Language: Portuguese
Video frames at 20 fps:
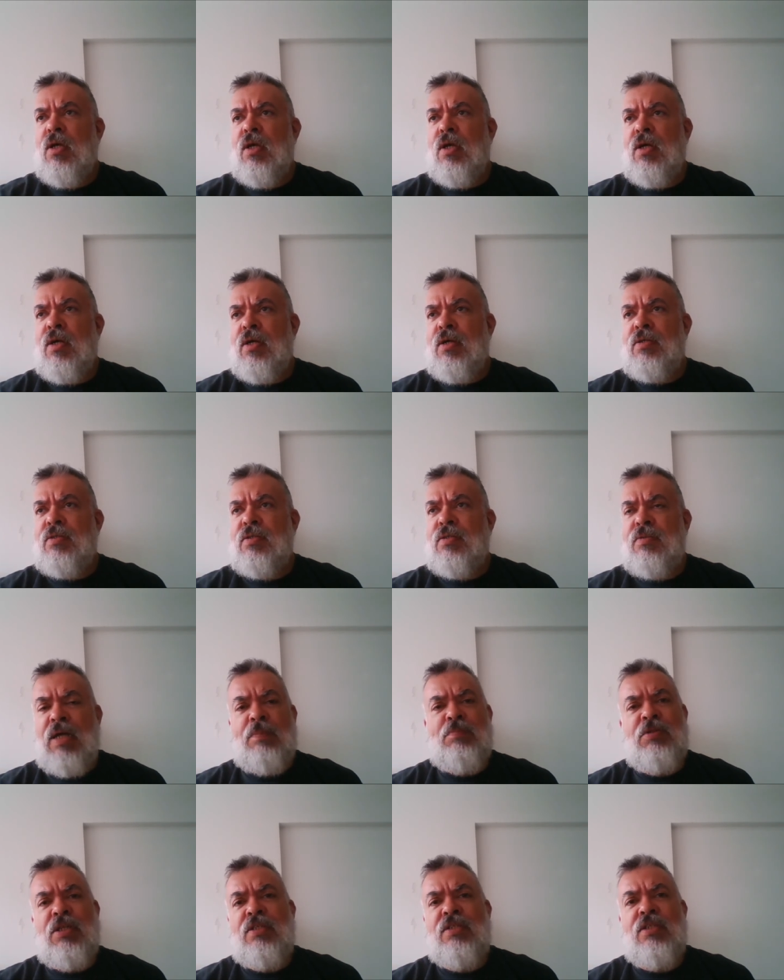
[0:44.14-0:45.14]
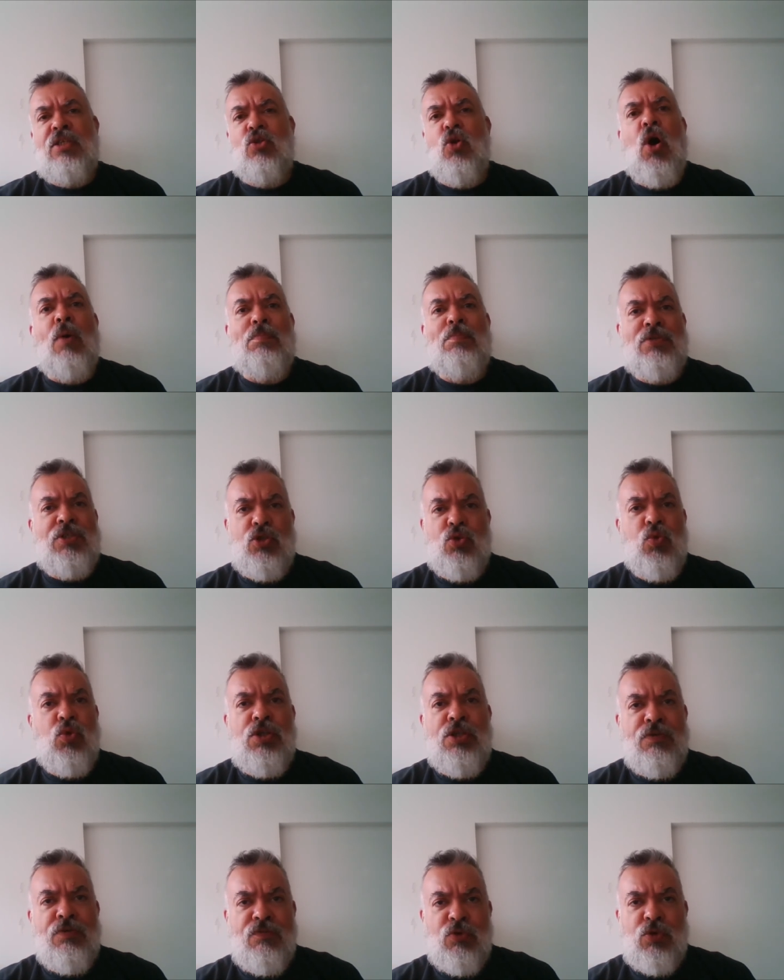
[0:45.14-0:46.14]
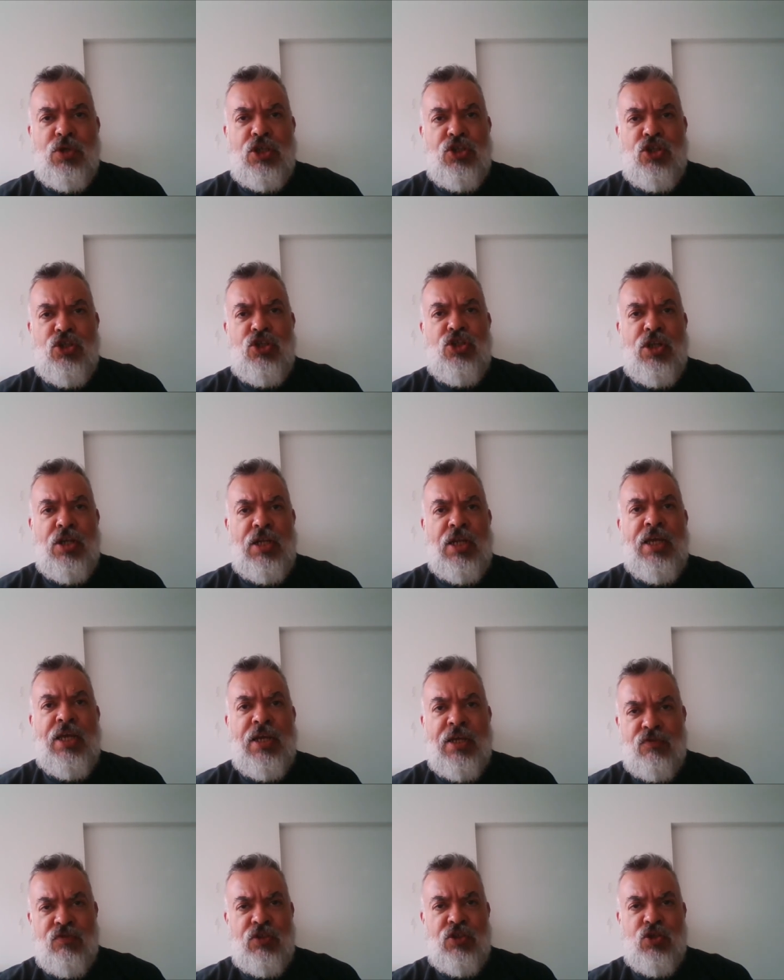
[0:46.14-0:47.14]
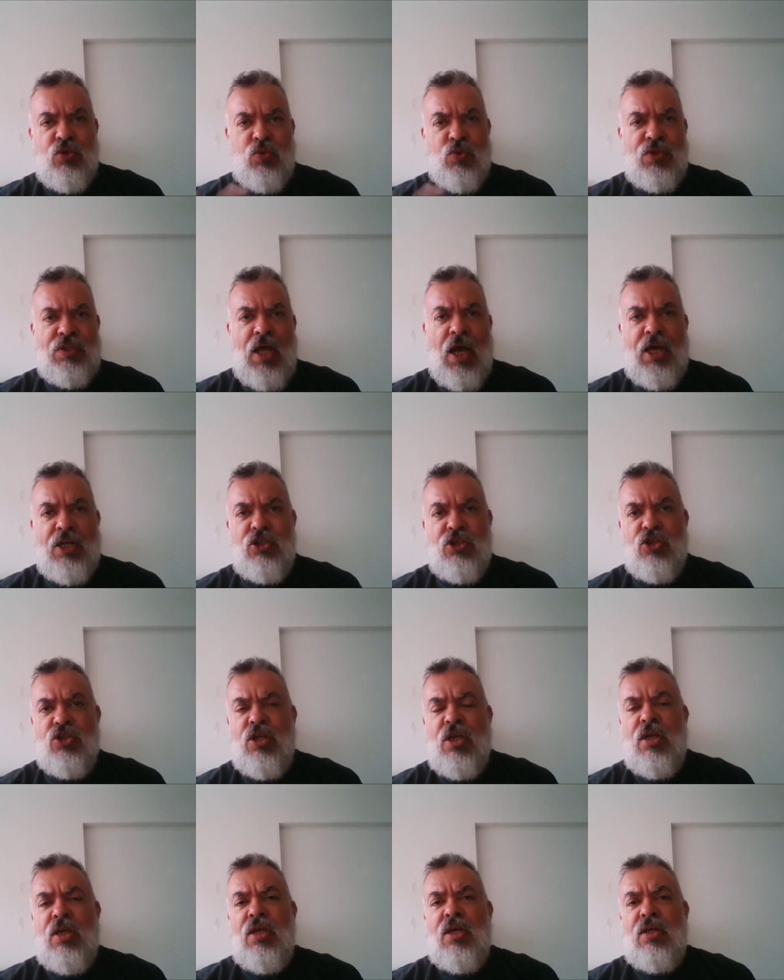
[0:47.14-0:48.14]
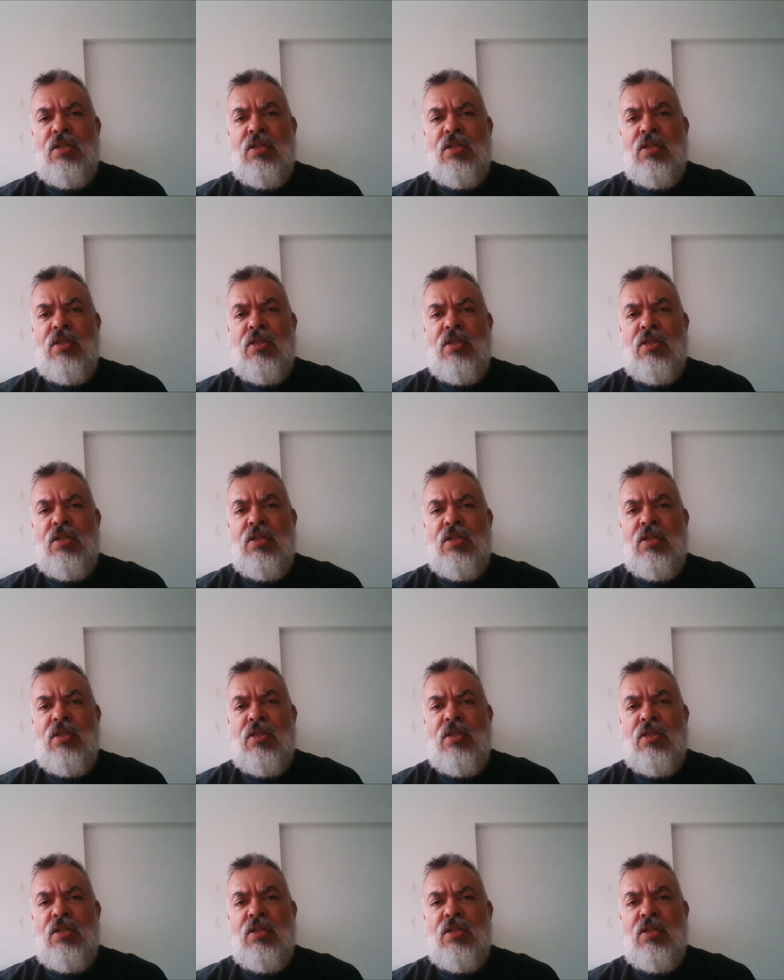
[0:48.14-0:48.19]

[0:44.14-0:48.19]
é, rápida sinopse do livro que a gente lê às vezes nos sites,